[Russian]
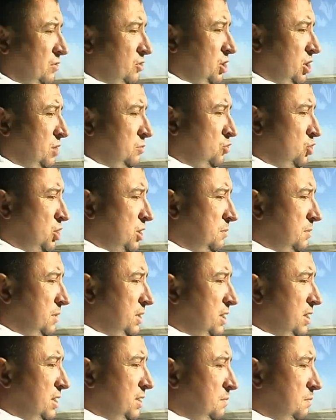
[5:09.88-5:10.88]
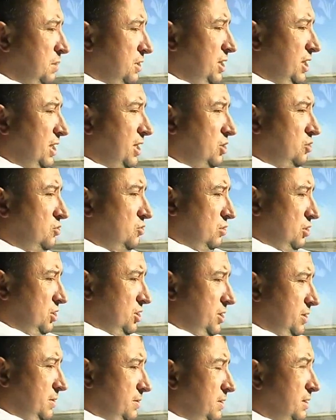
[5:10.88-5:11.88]
вот этим ушкам, потыкать
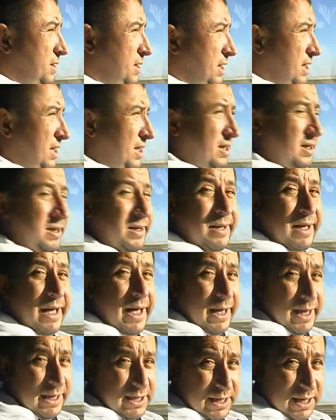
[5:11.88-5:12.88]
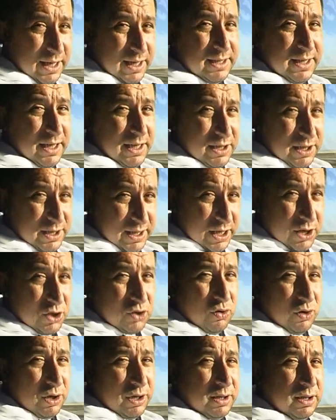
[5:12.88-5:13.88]
скорости. А, скоростей здесь знаете
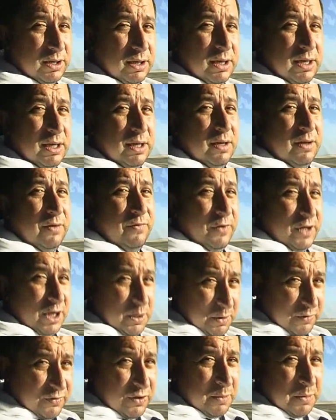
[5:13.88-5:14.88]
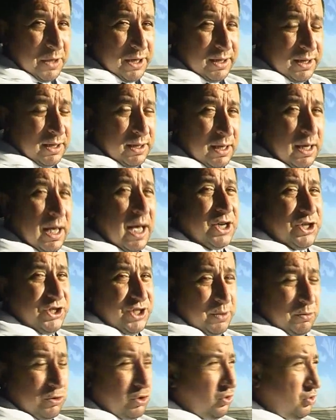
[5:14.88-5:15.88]
сколько? В этом автомате. Аж
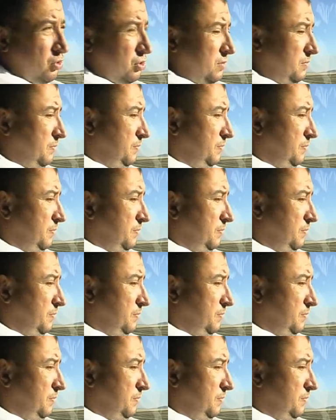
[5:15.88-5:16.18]
7 штук.